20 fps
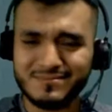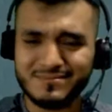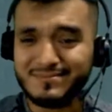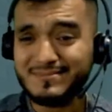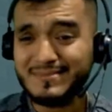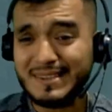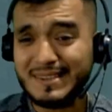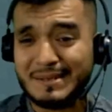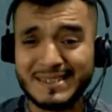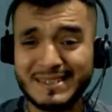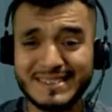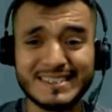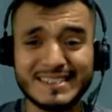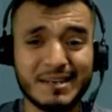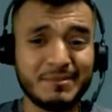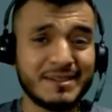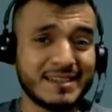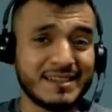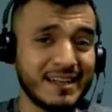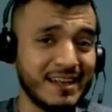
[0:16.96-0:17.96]

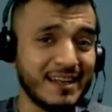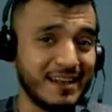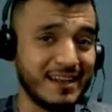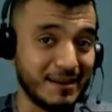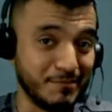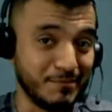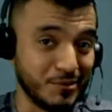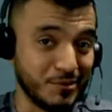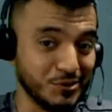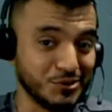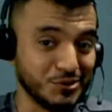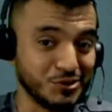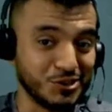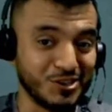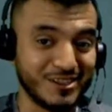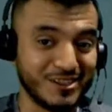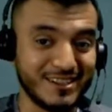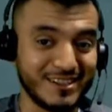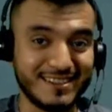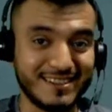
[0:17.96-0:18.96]
Básicamente la, producción
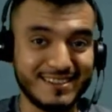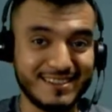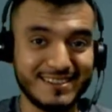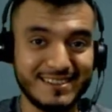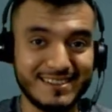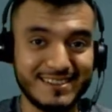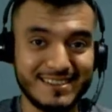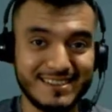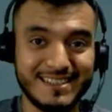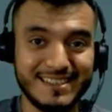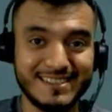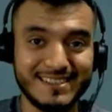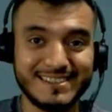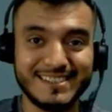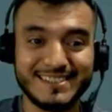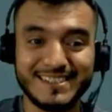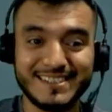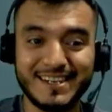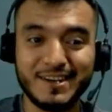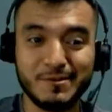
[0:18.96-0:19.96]
de, esta
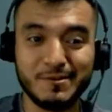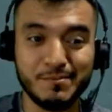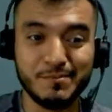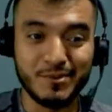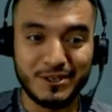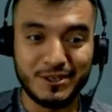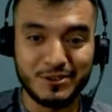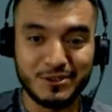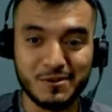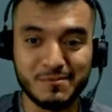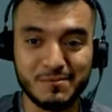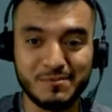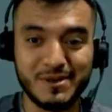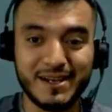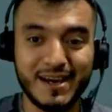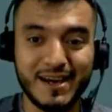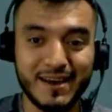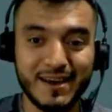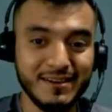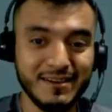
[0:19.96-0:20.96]
serie era un poquito
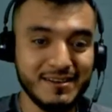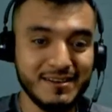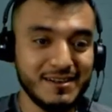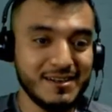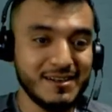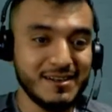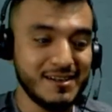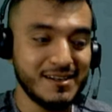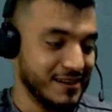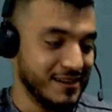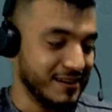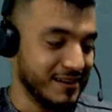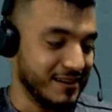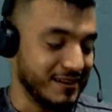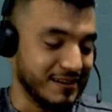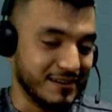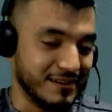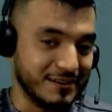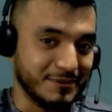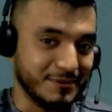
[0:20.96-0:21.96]
complicada.
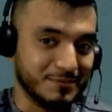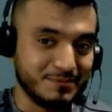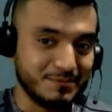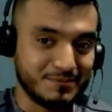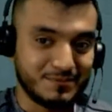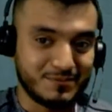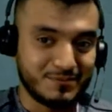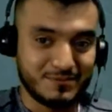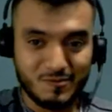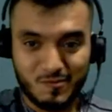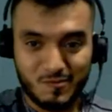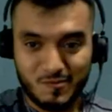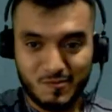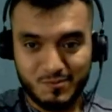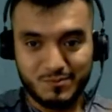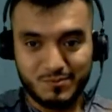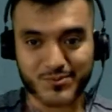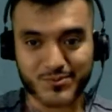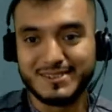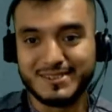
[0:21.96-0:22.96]
Eh,
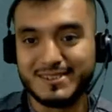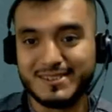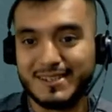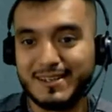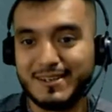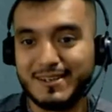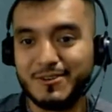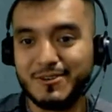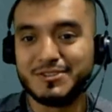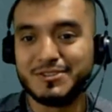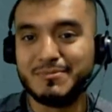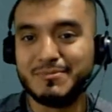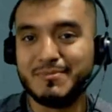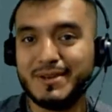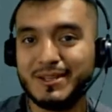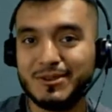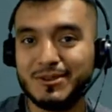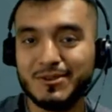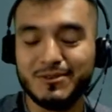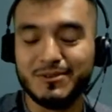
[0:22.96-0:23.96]
pues el
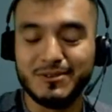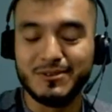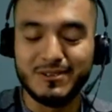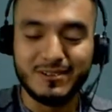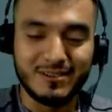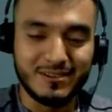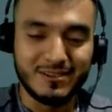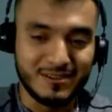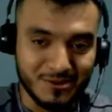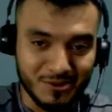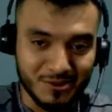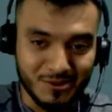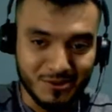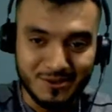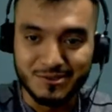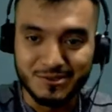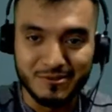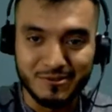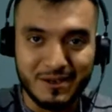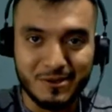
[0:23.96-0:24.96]
conocimiento y todo
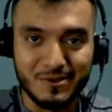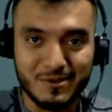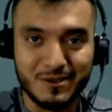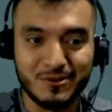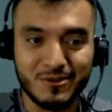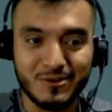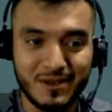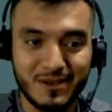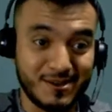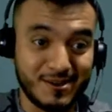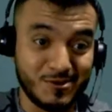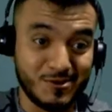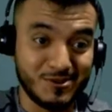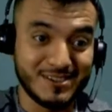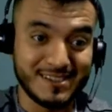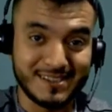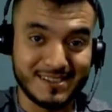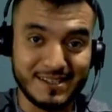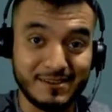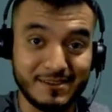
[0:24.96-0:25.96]
eso va ayudando a que las cosas
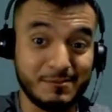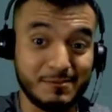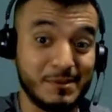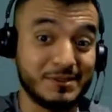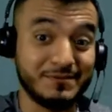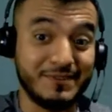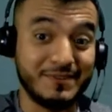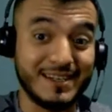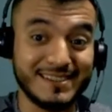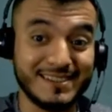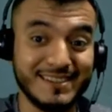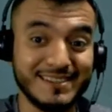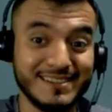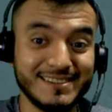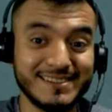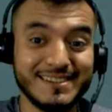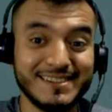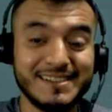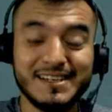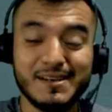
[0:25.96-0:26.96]
sean más fáciles.
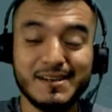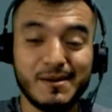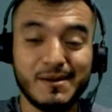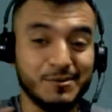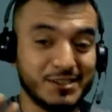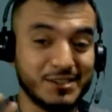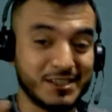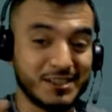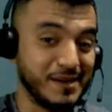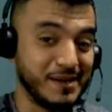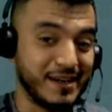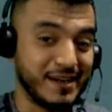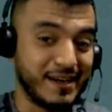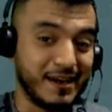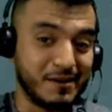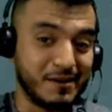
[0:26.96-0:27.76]
Vamos a explicar